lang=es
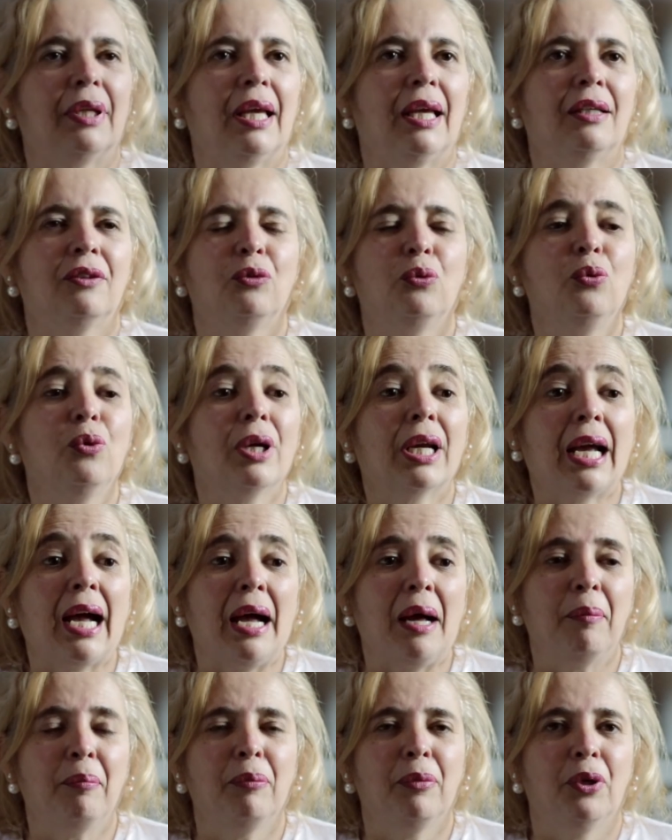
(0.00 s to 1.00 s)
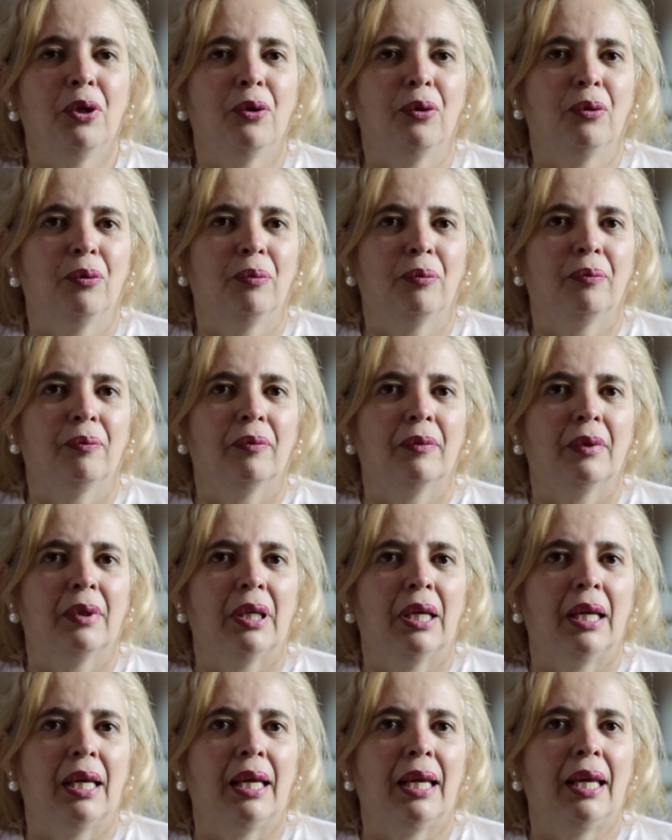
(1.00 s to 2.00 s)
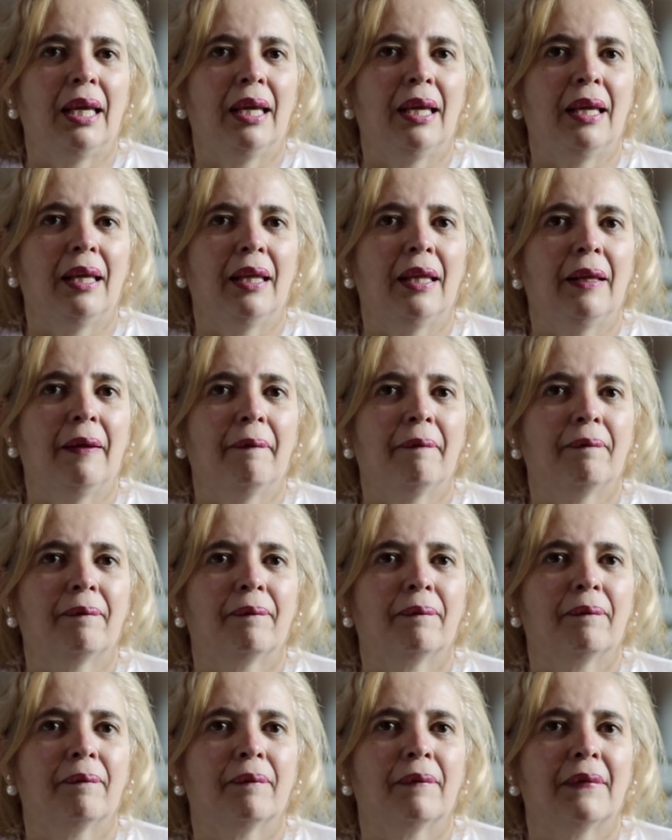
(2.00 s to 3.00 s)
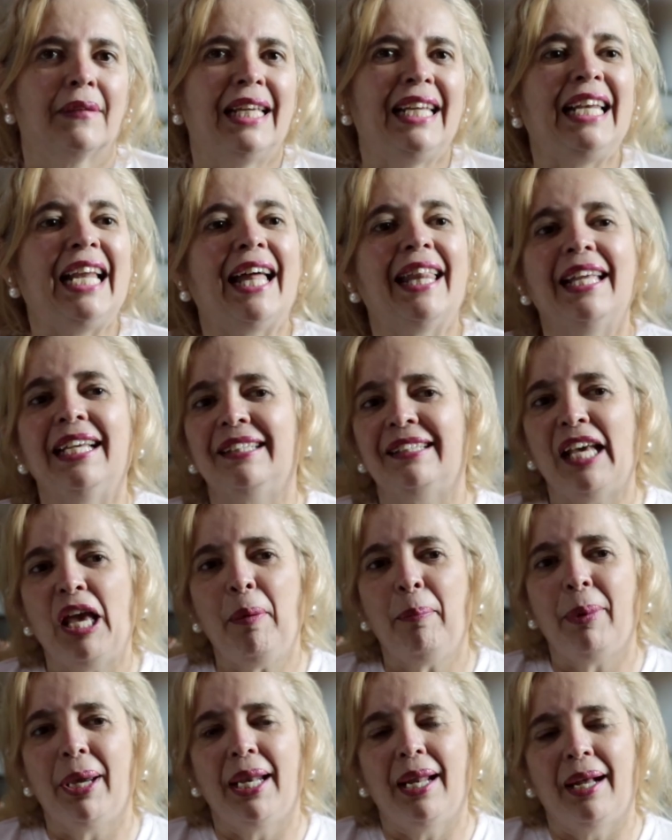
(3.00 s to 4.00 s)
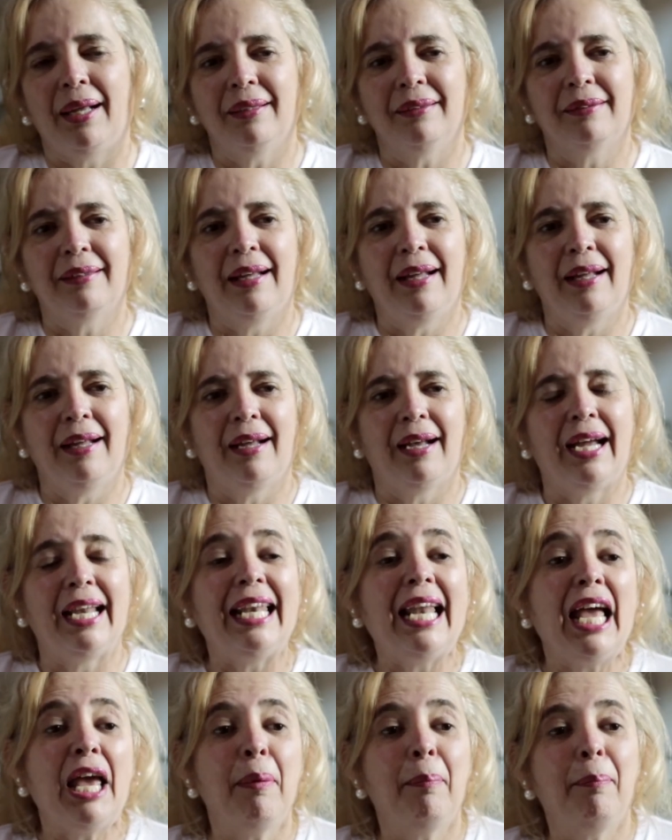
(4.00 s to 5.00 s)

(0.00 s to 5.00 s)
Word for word: es un cambio eh, de la desesperanza a la